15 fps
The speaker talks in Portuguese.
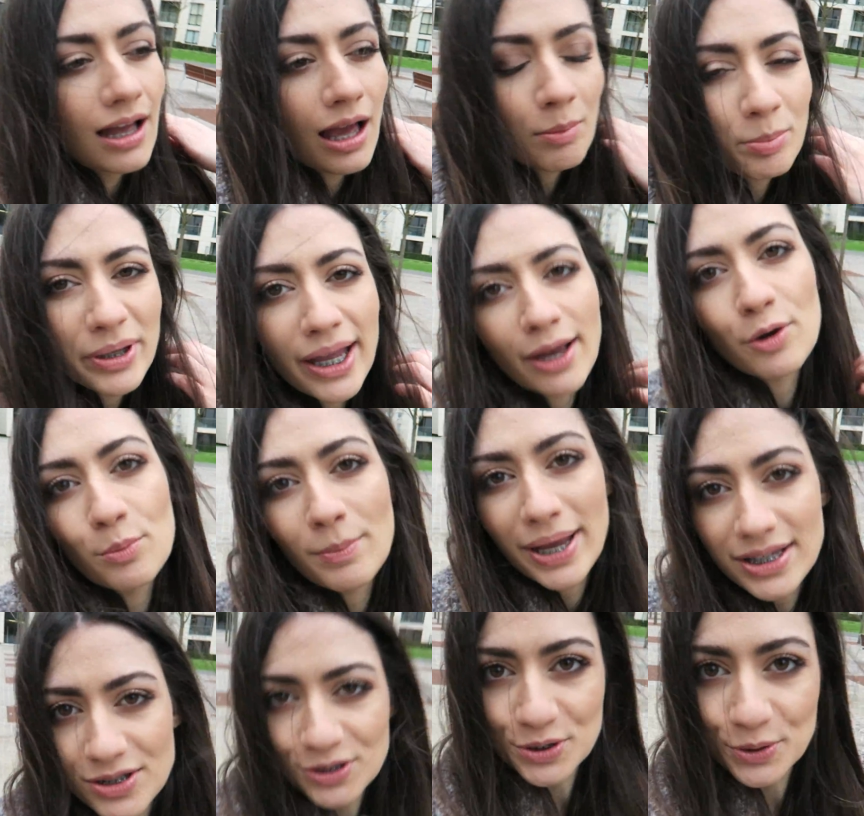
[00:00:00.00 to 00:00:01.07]
apanhar um
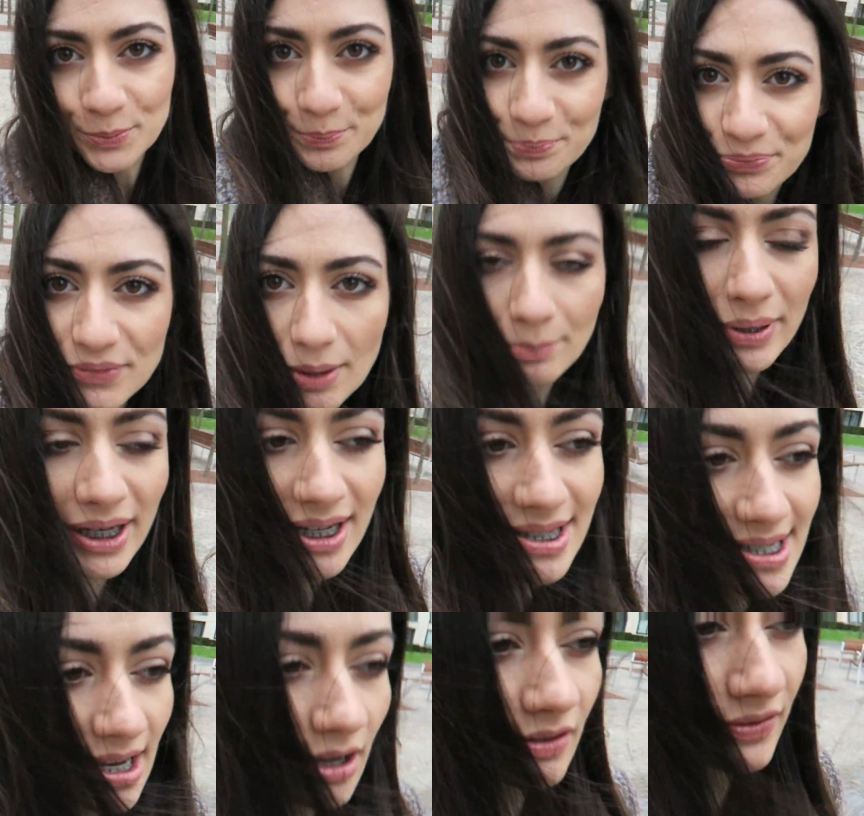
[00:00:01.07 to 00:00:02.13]
metro para ir
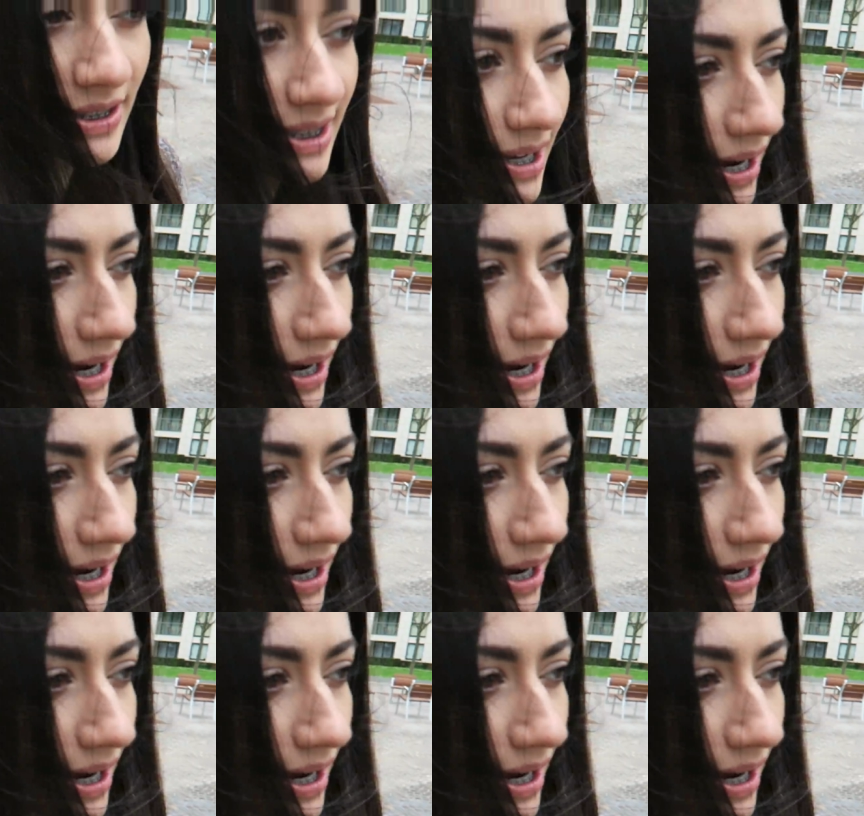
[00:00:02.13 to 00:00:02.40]
até Covent